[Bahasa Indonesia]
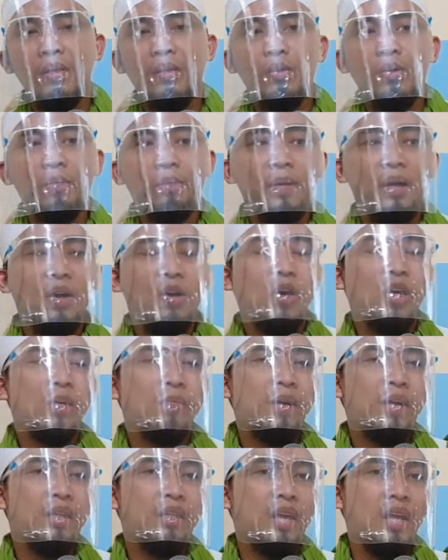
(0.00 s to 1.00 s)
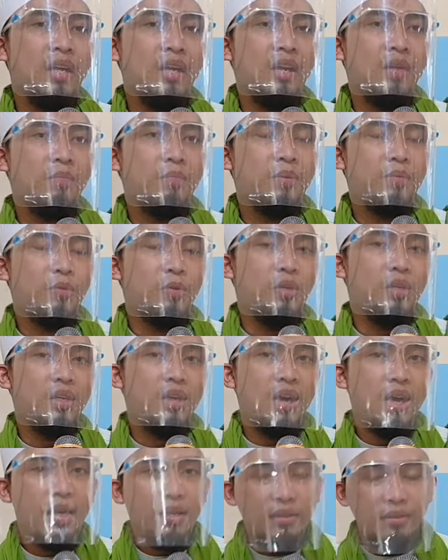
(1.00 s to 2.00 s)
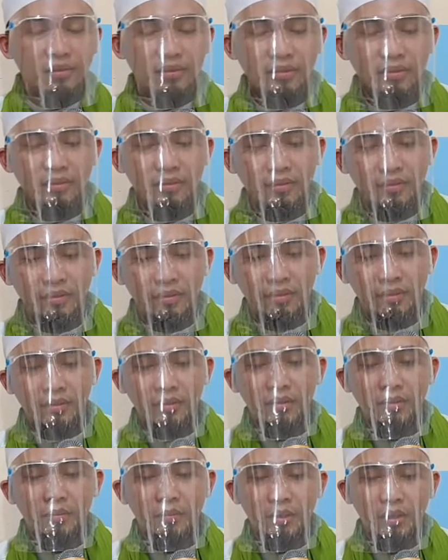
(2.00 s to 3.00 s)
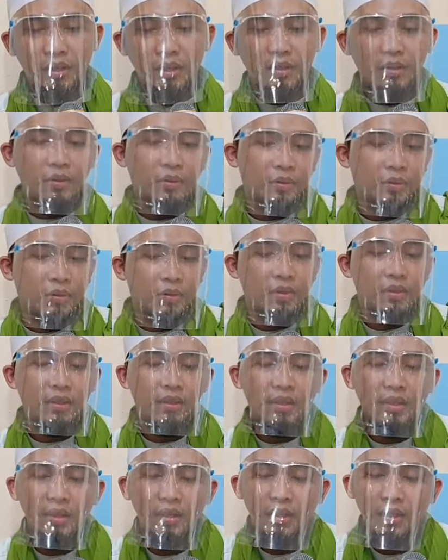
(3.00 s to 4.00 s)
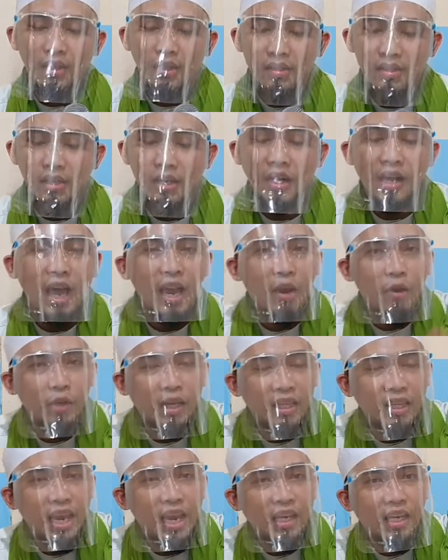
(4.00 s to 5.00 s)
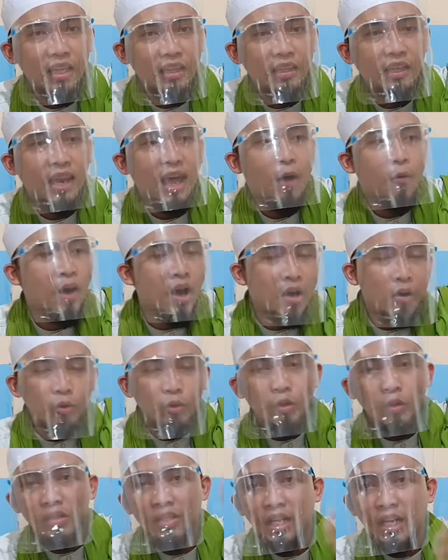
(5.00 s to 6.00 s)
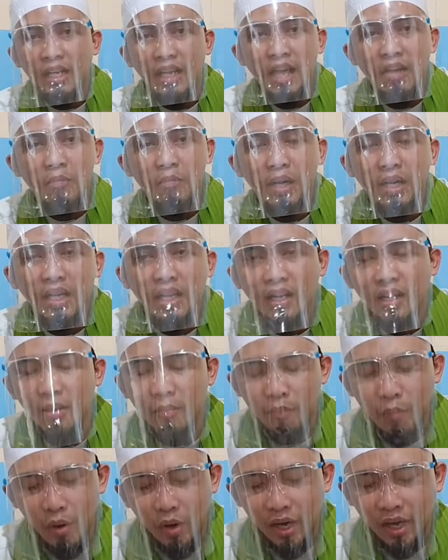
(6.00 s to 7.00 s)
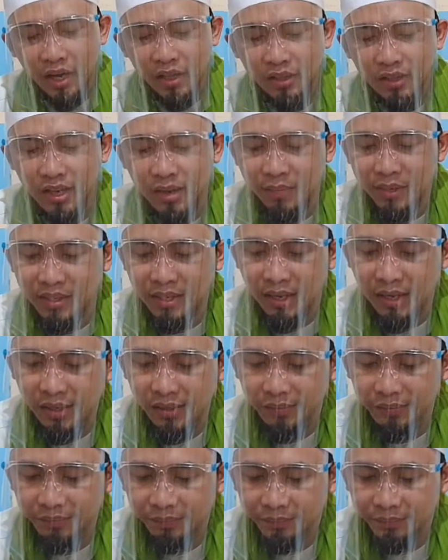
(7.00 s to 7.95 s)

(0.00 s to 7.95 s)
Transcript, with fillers: bentuk penghormatan dan pemuliaan. Begitu. Jadi kalau kita lagi tilawah untuk sekedar berdiri boleh tidak masalah.